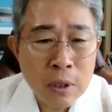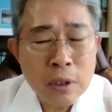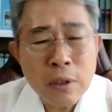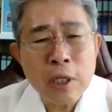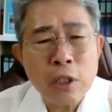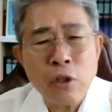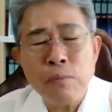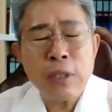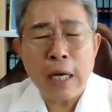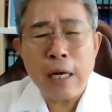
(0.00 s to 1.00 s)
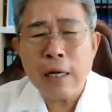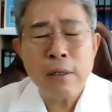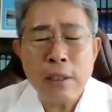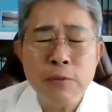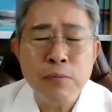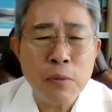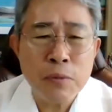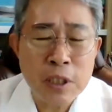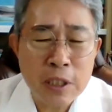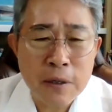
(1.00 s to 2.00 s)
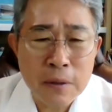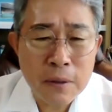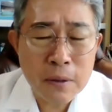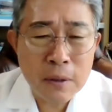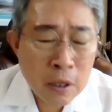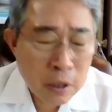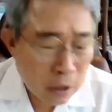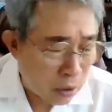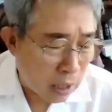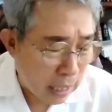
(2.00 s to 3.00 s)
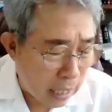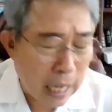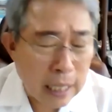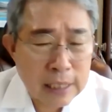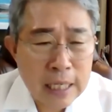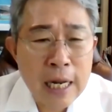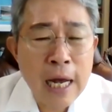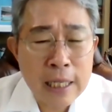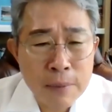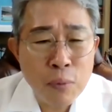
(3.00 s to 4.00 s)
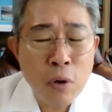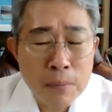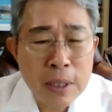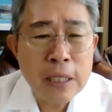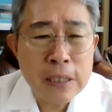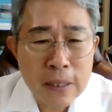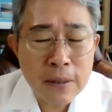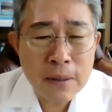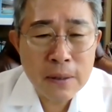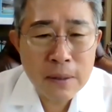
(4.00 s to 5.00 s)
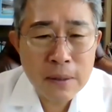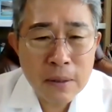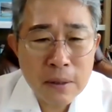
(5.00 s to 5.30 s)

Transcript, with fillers: 이런 게 전부 다 그런 20점의식이에요. 그런 게 다 사랑 안에 포함되어 있어요.